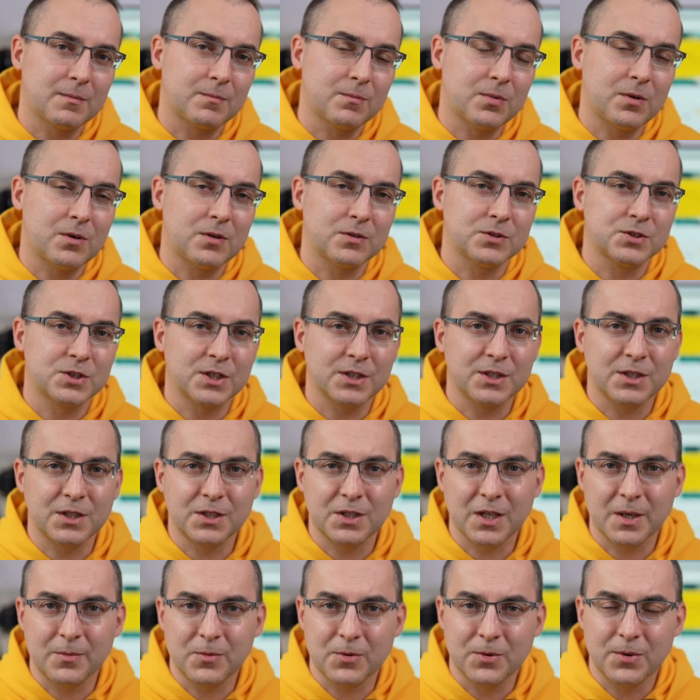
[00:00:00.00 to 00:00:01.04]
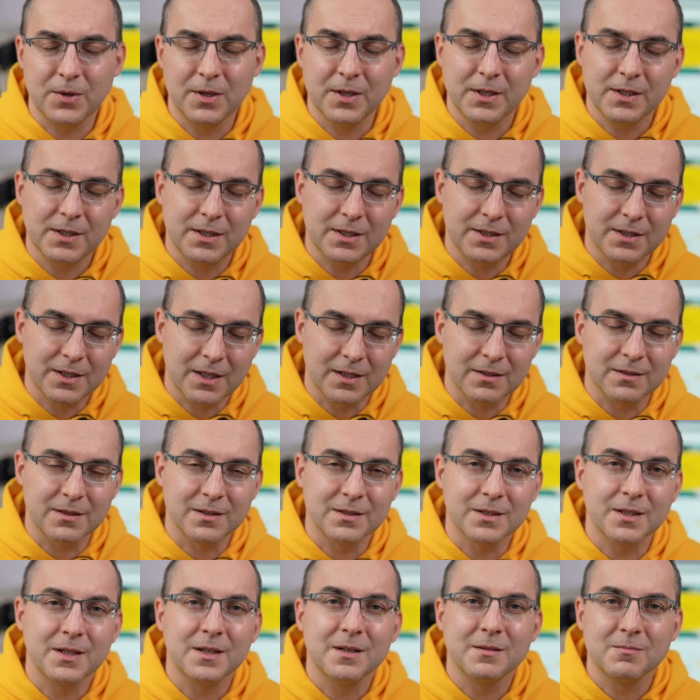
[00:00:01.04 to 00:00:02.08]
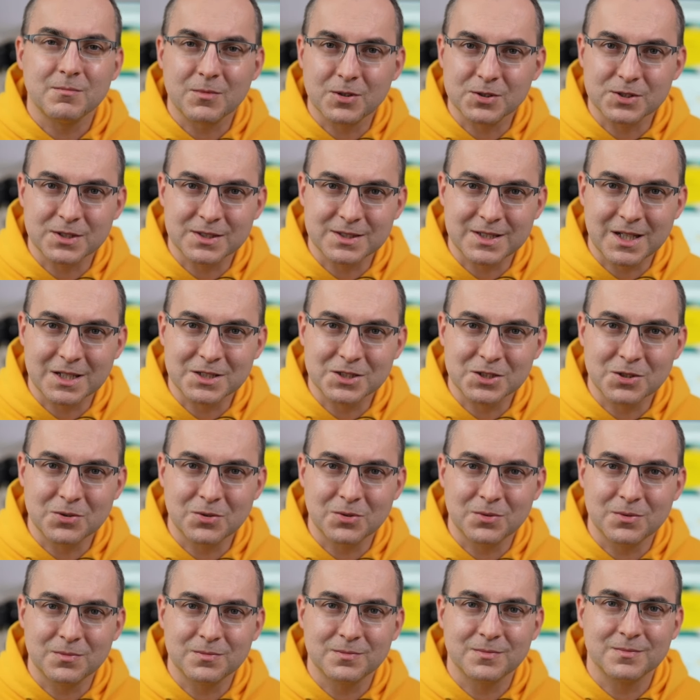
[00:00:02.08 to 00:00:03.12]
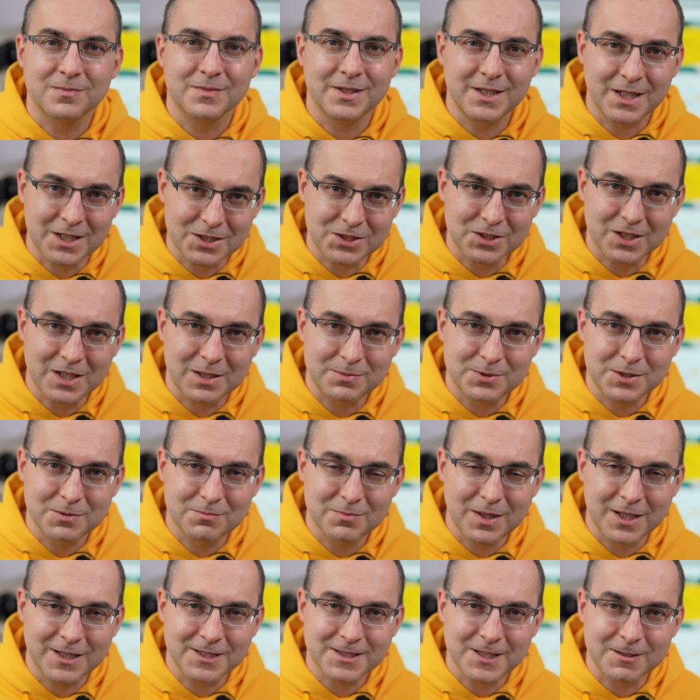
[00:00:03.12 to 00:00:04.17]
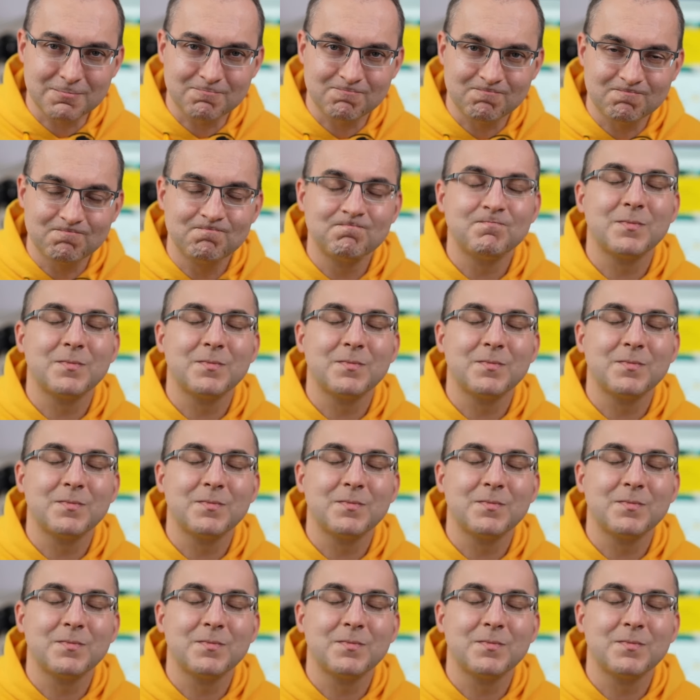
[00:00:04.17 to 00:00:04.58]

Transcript: bo dzięki temu internet może stać się jeszcze lepszym miejscem.